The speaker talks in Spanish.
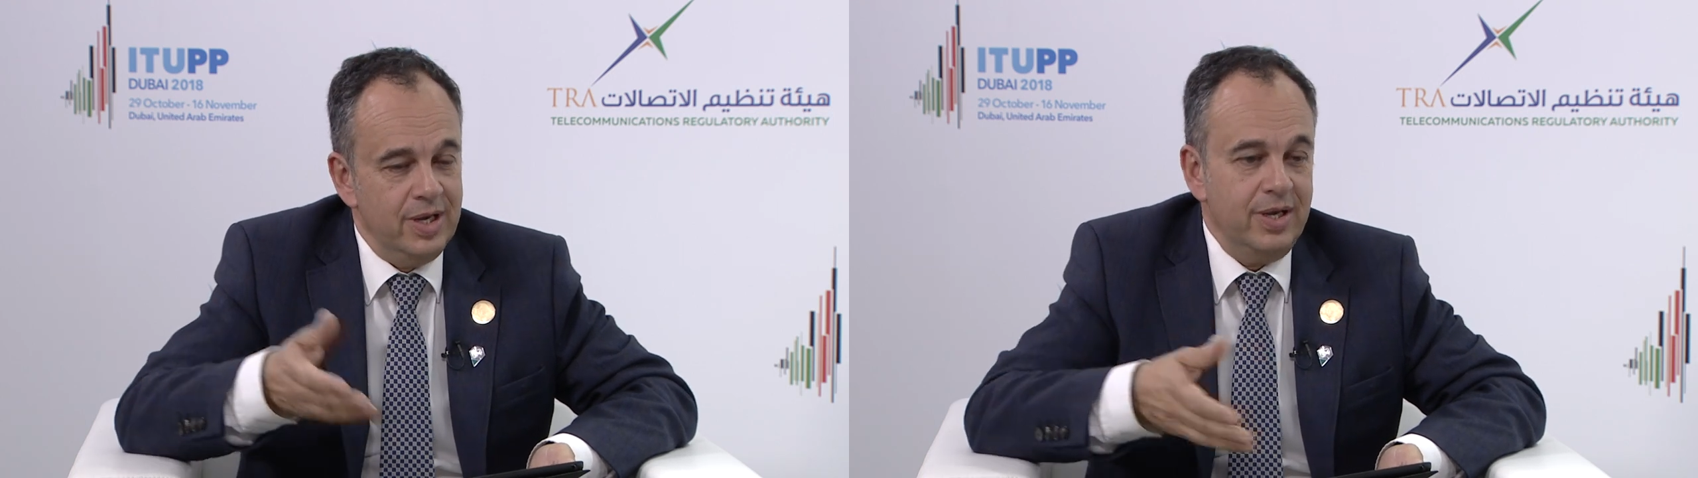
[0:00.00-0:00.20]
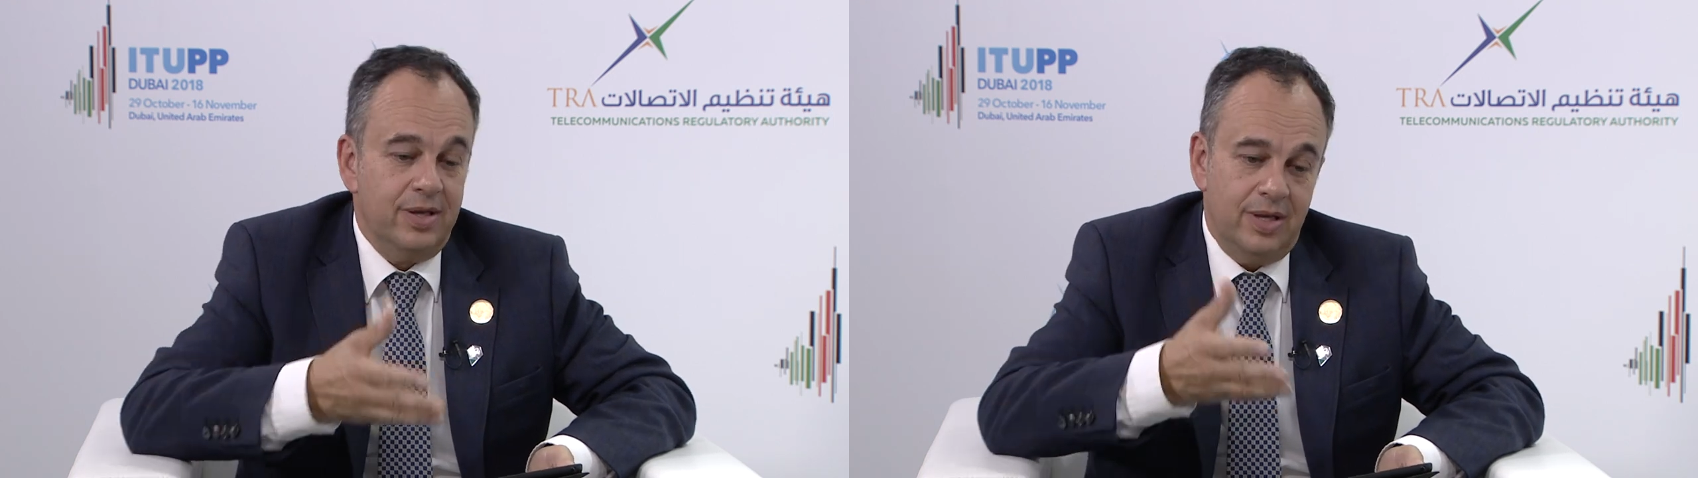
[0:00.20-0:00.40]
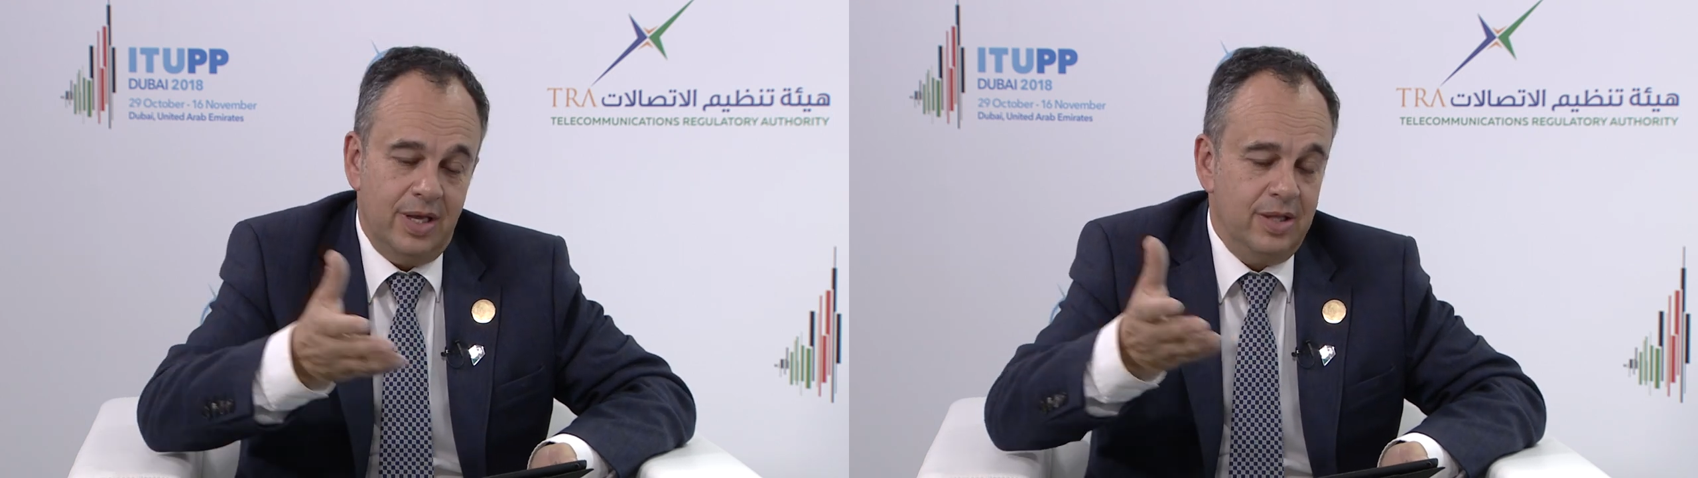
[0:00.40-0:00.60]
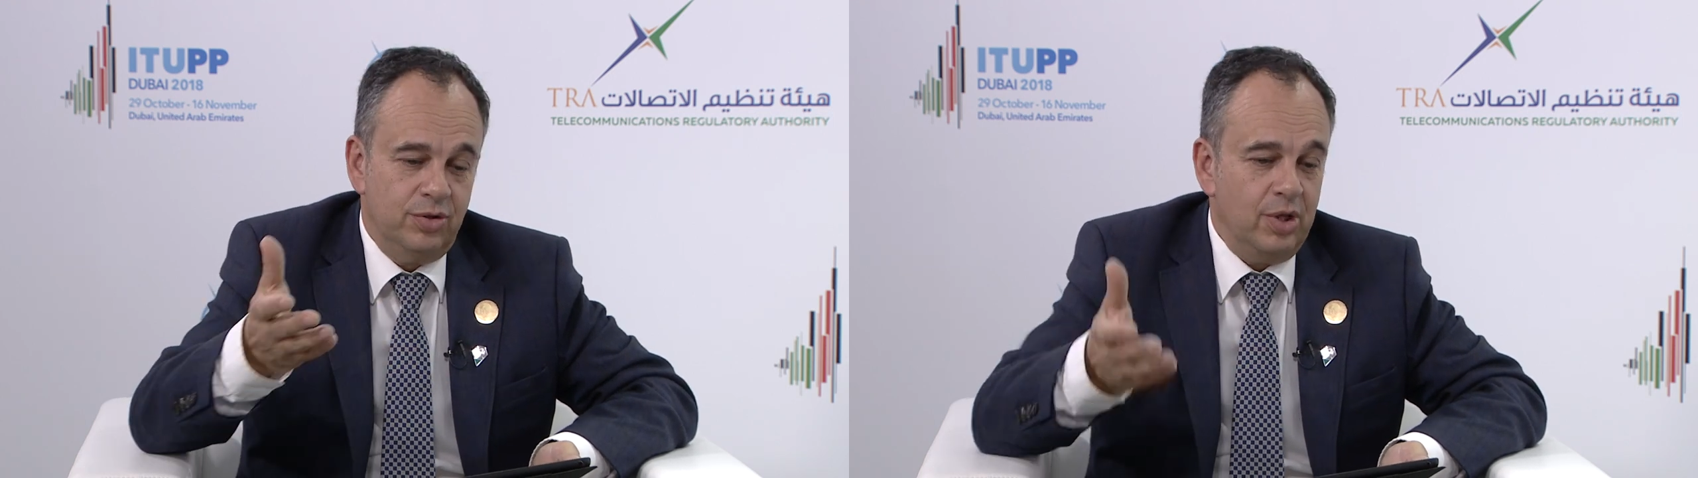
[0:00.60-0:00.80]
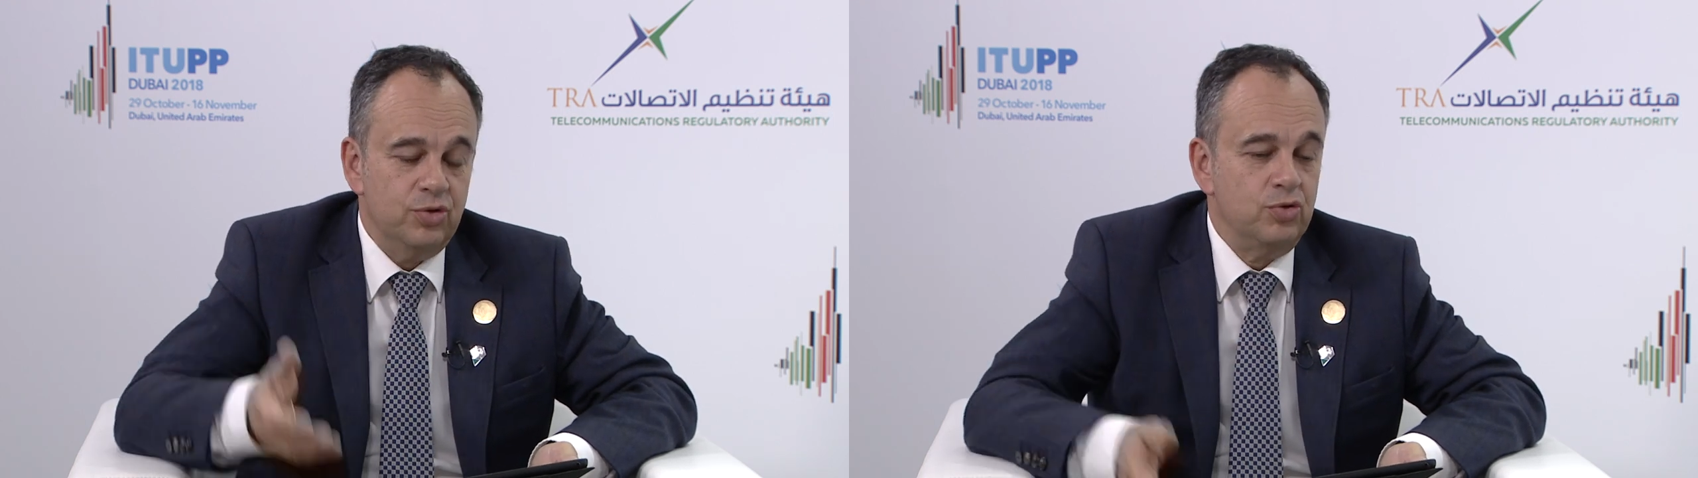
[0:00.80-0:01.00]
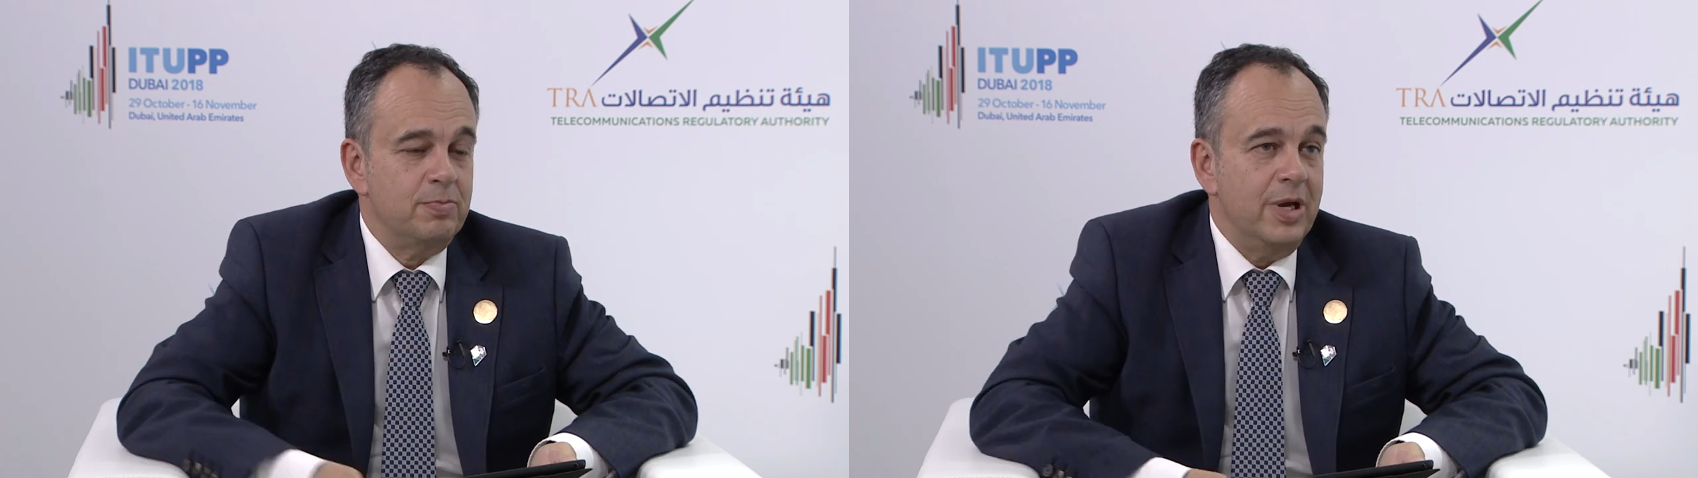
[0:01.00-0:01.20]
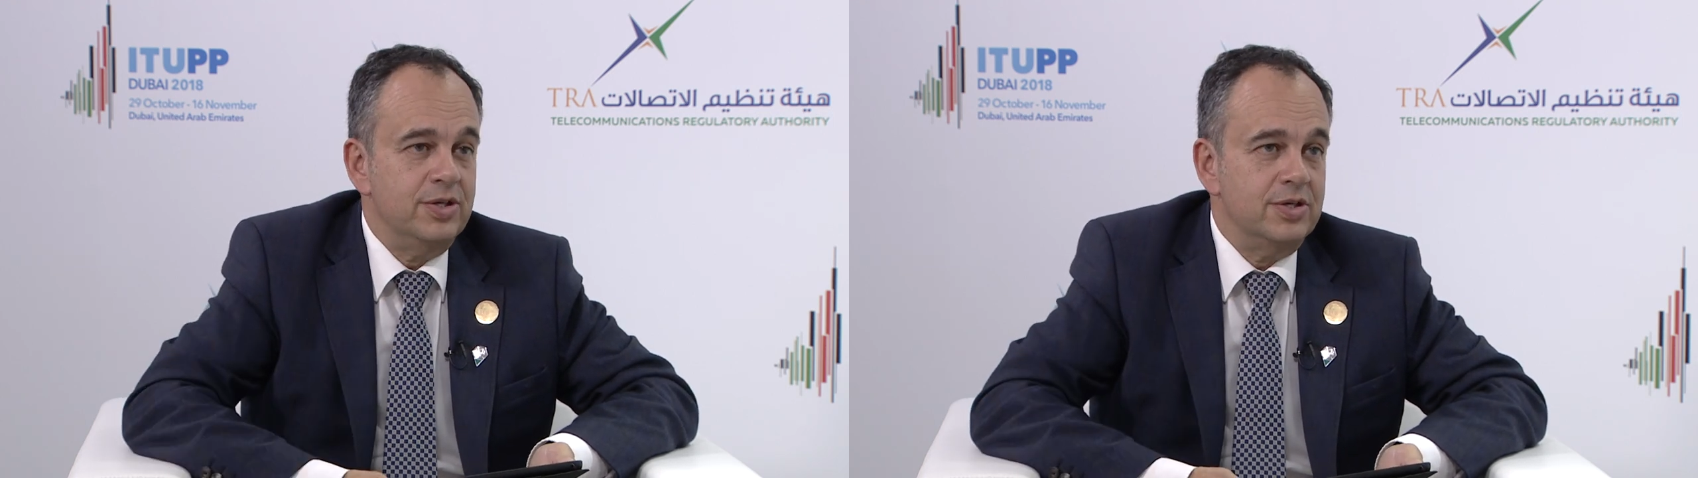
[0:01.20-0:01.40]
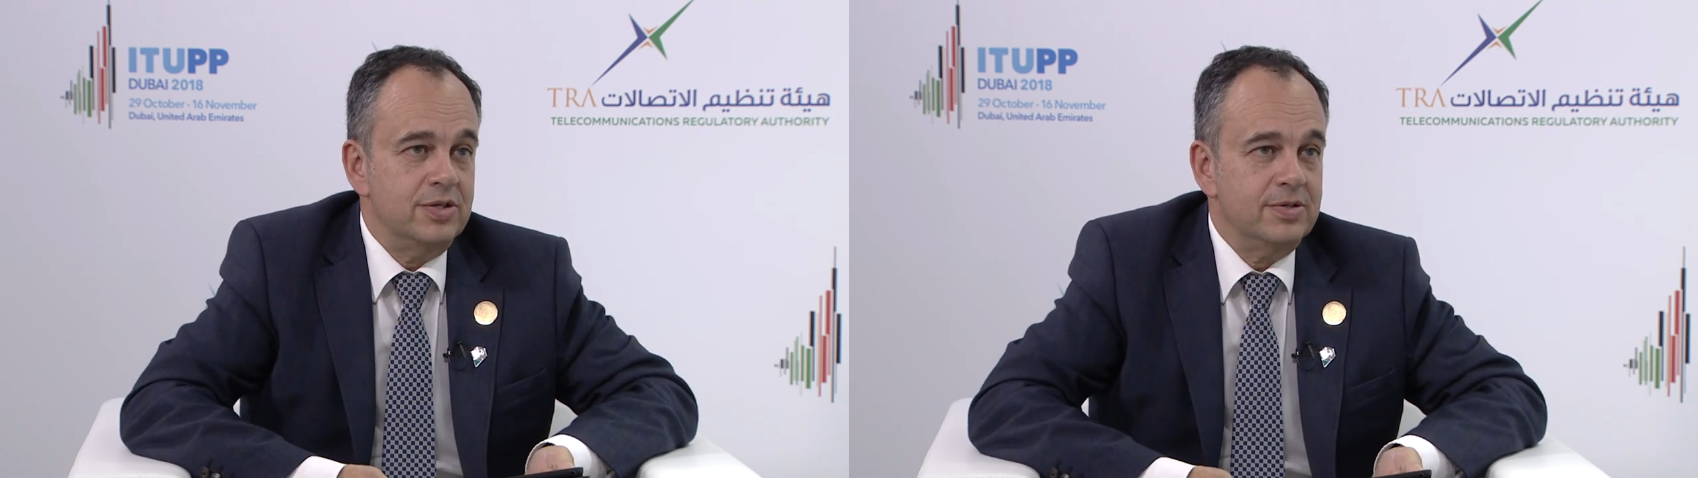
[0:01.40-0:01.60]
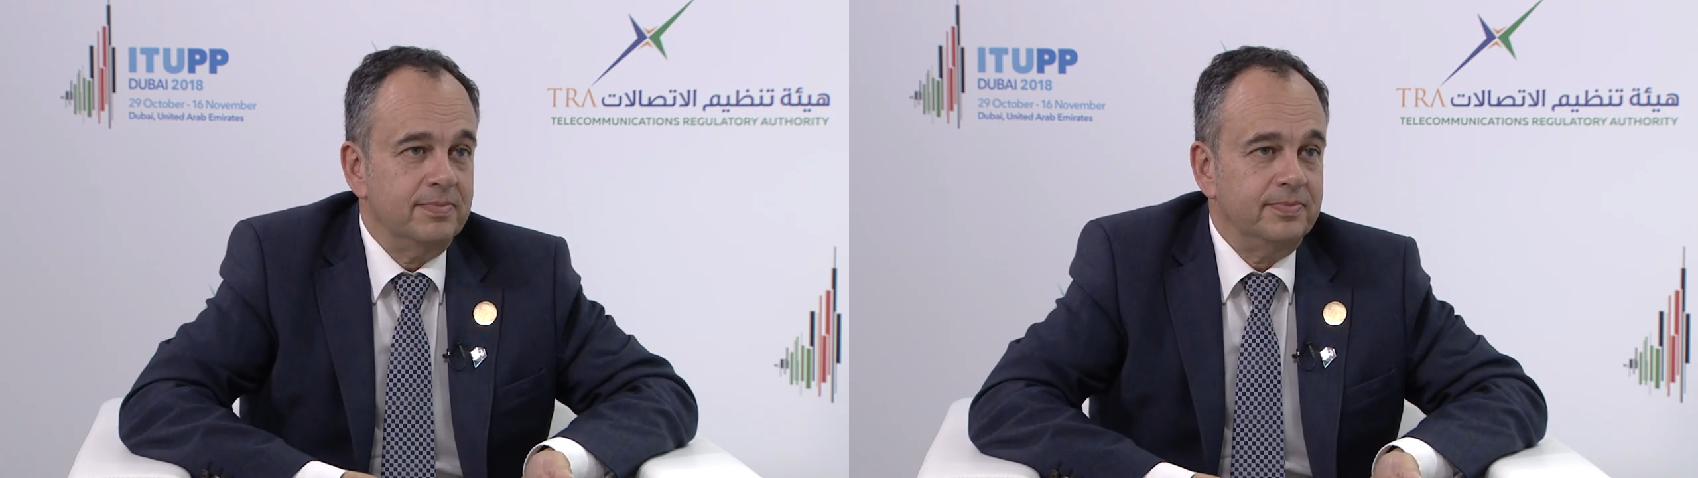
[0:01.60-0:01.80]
en sus países.